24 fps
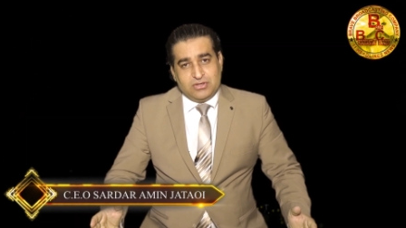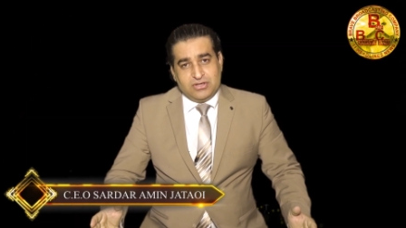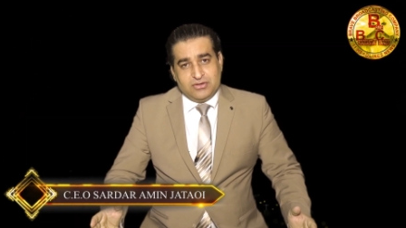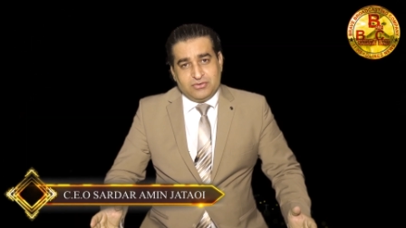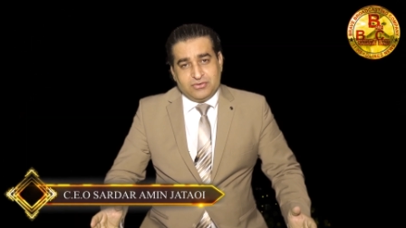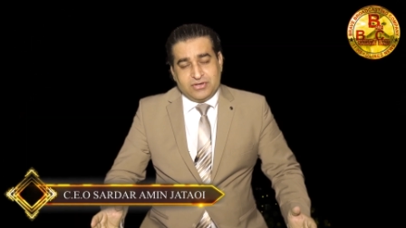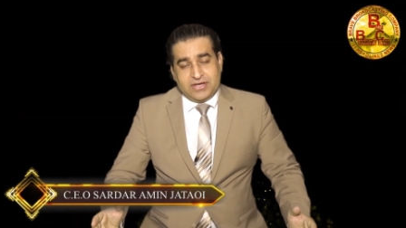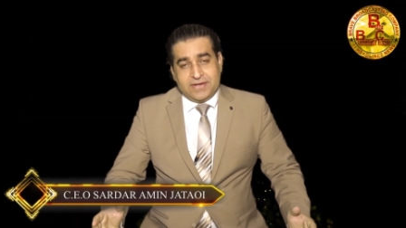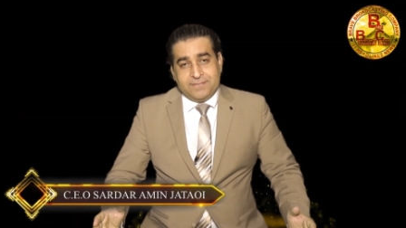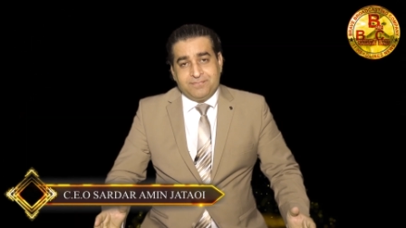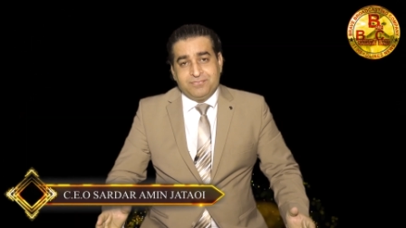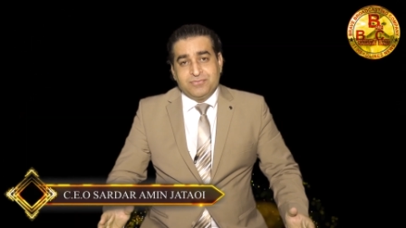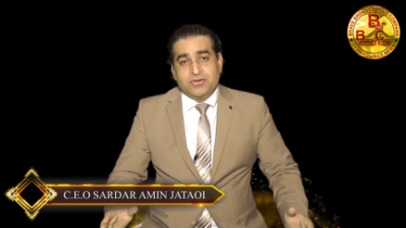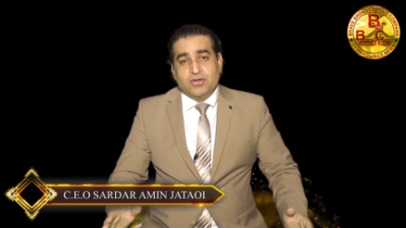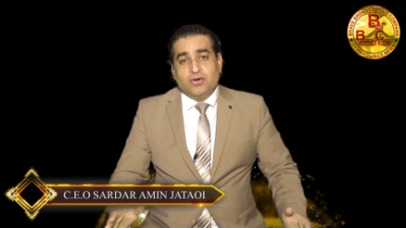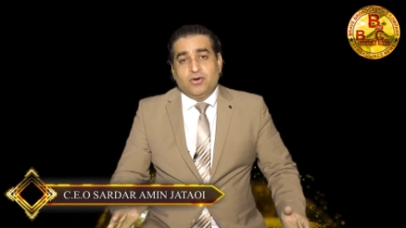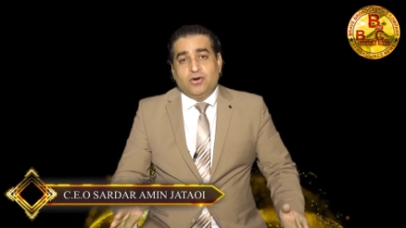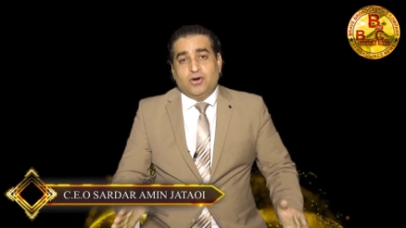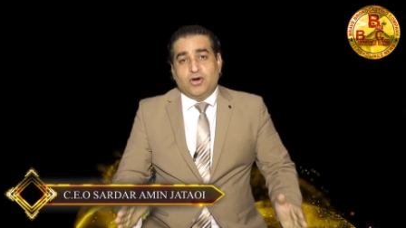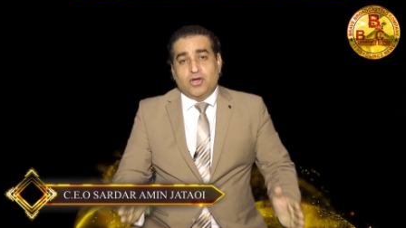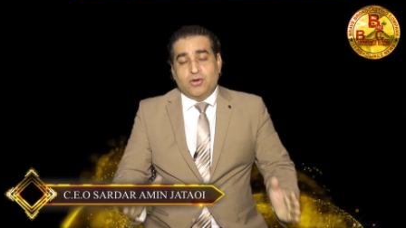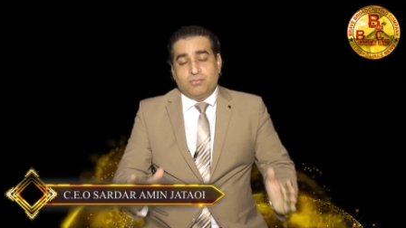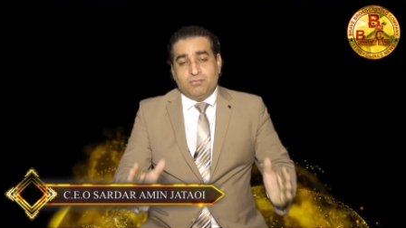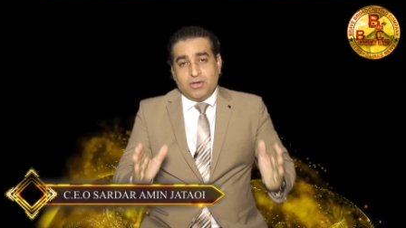खुले होंगे
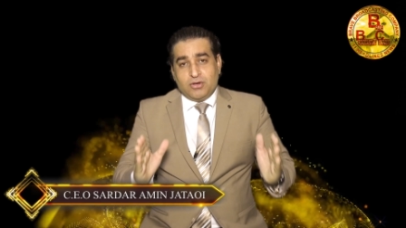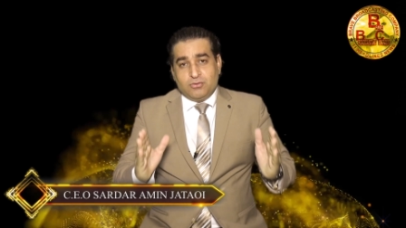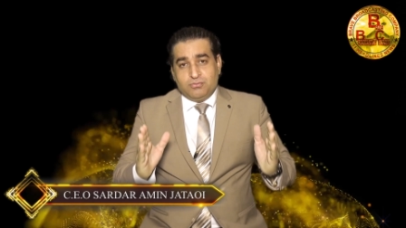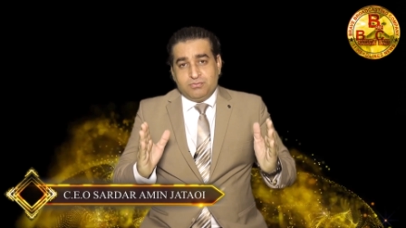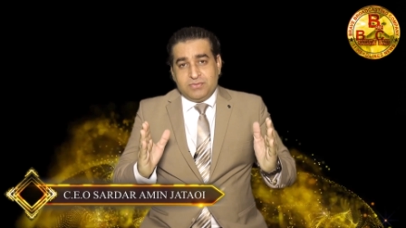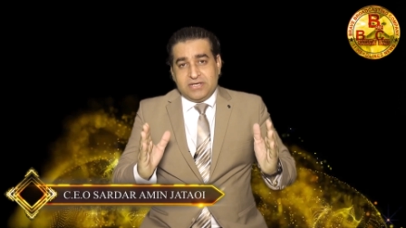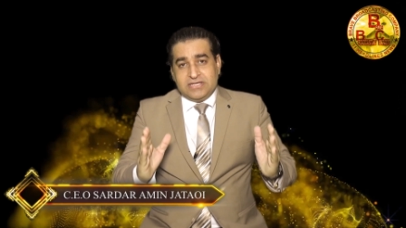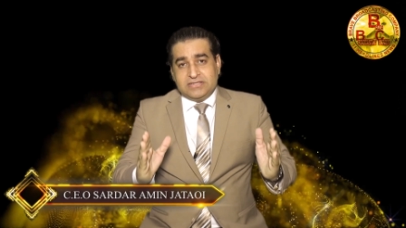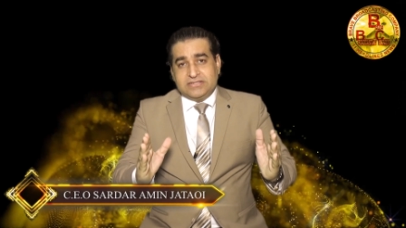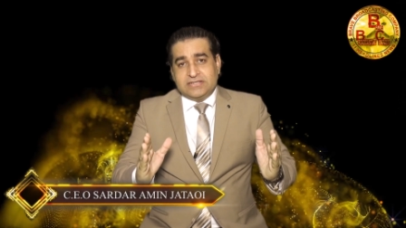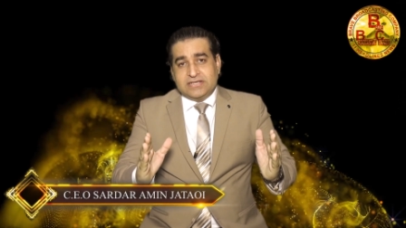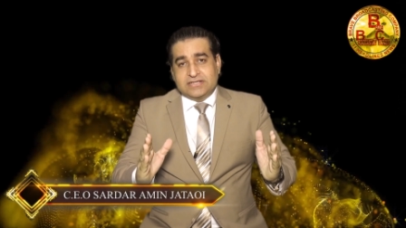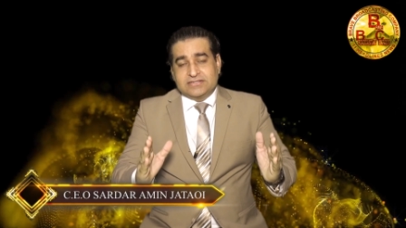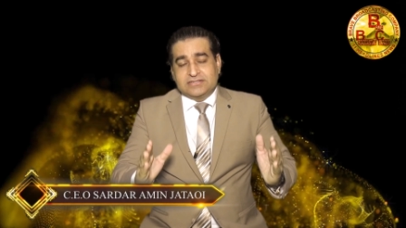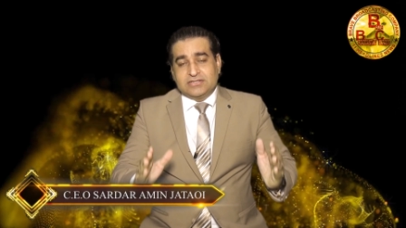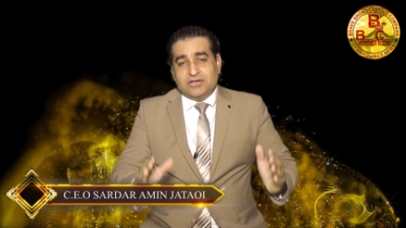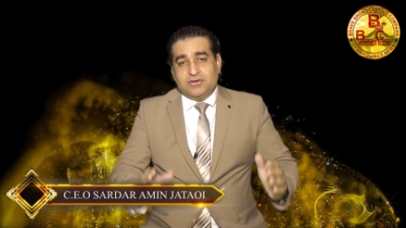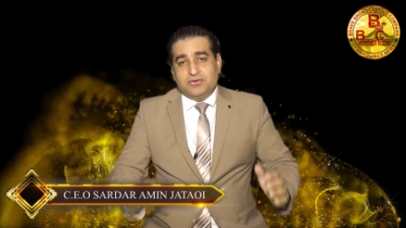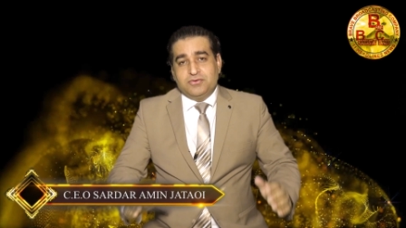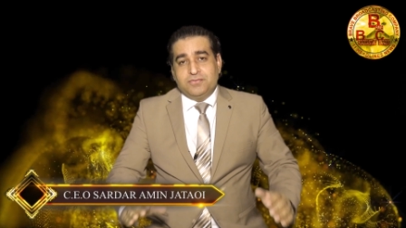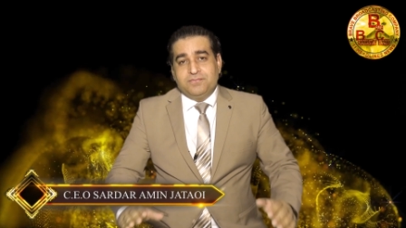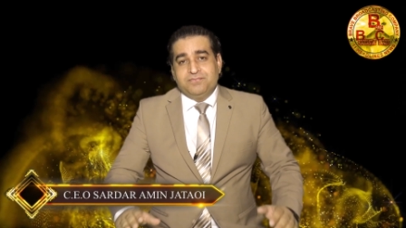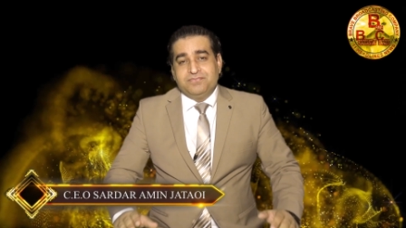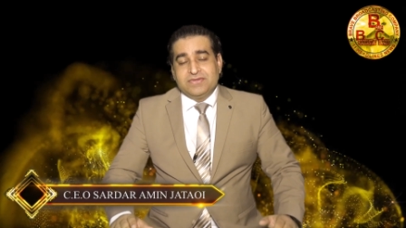और मैं उम्मीद करता
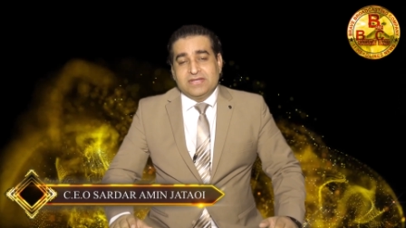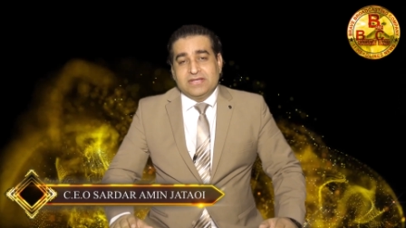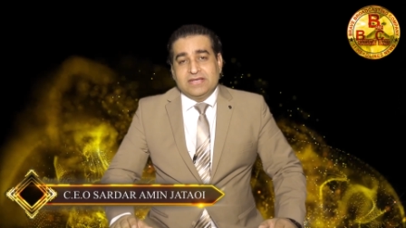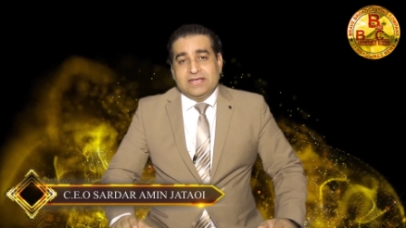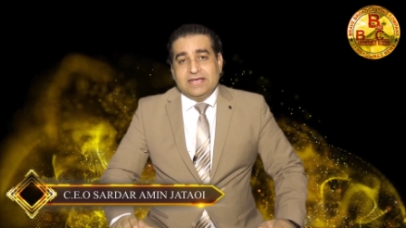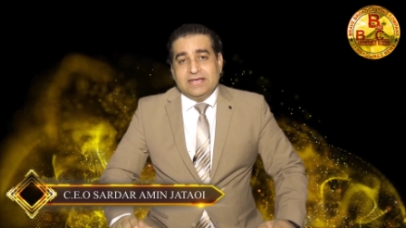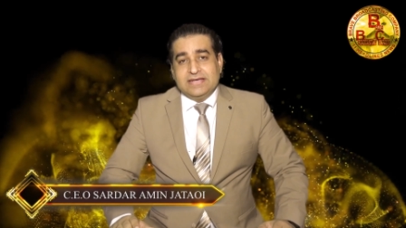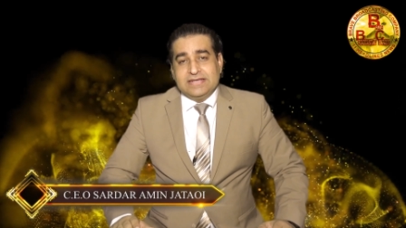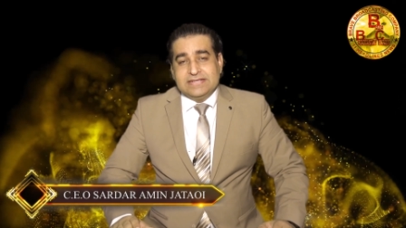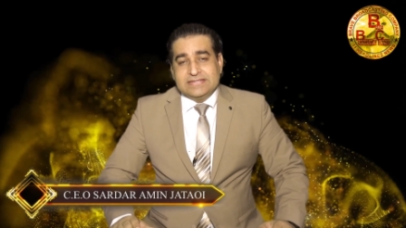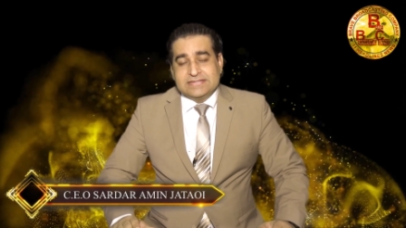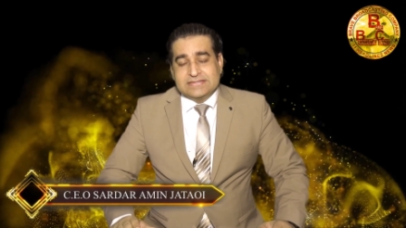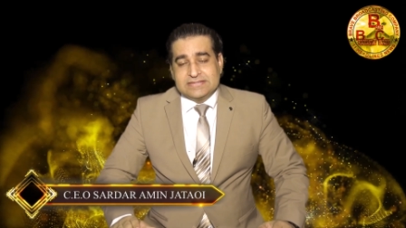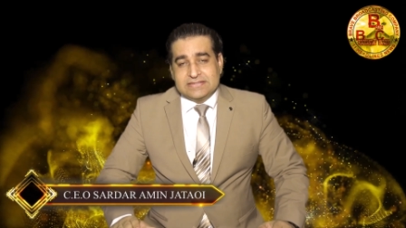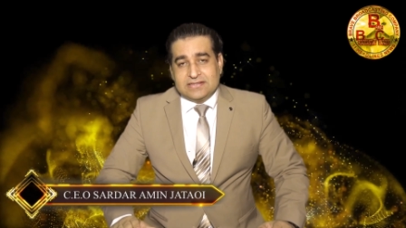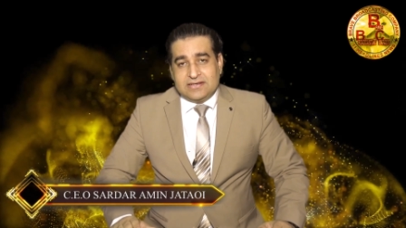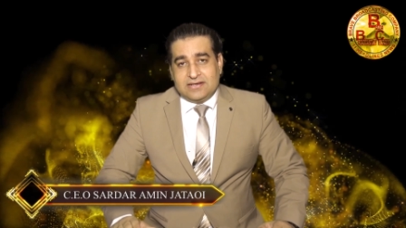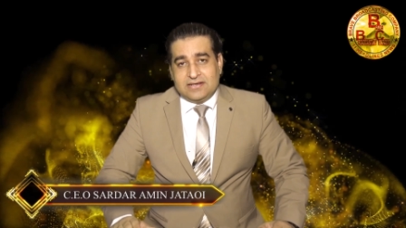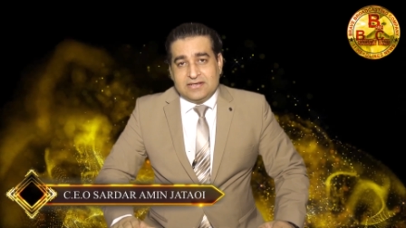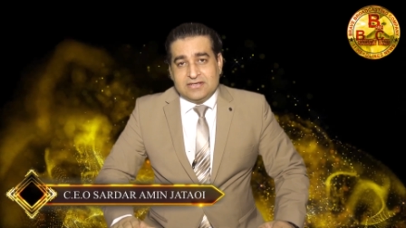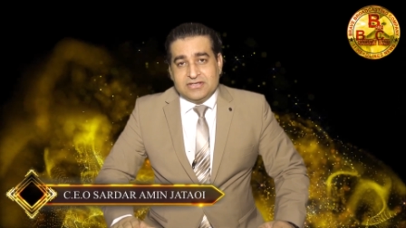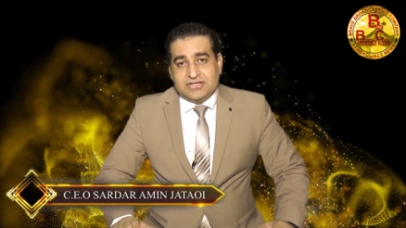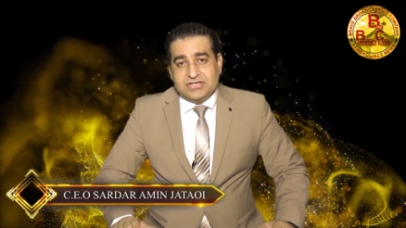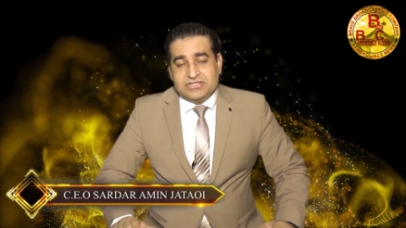हूँ कि इस
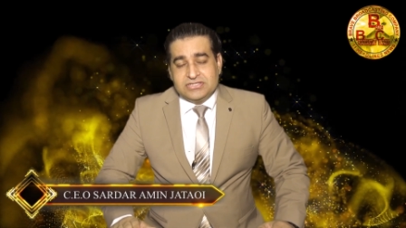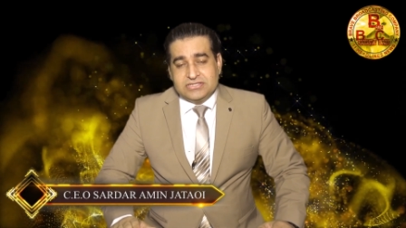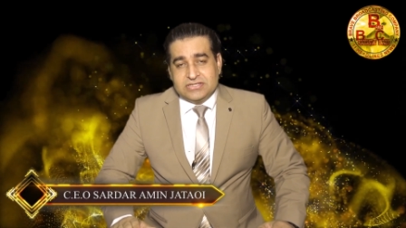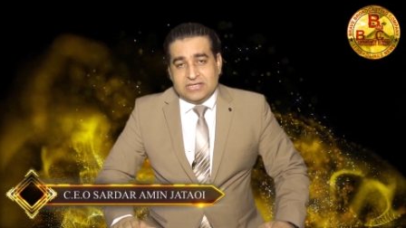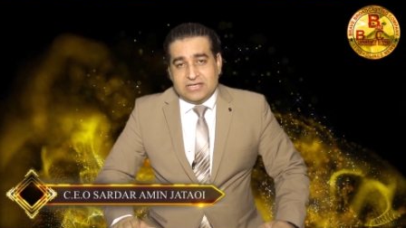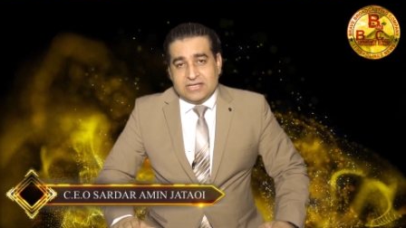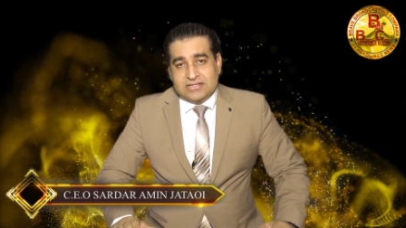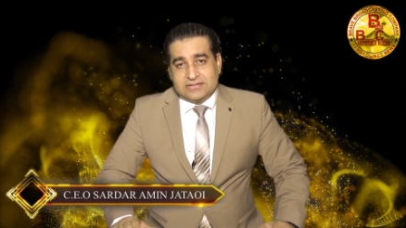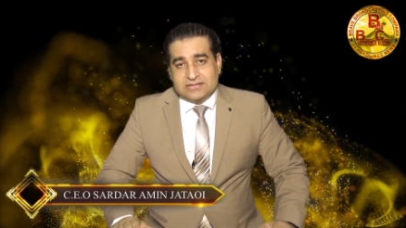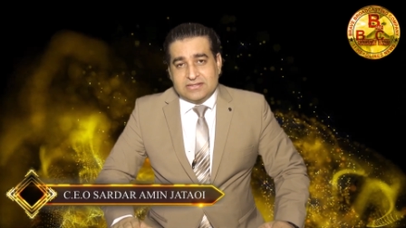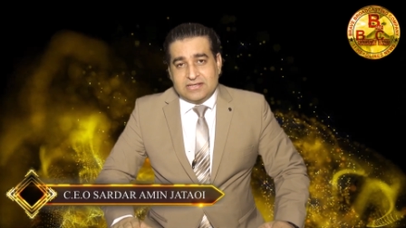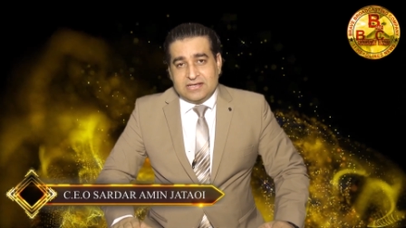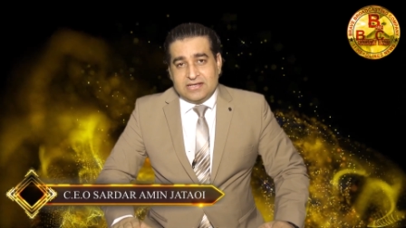साल इन शाह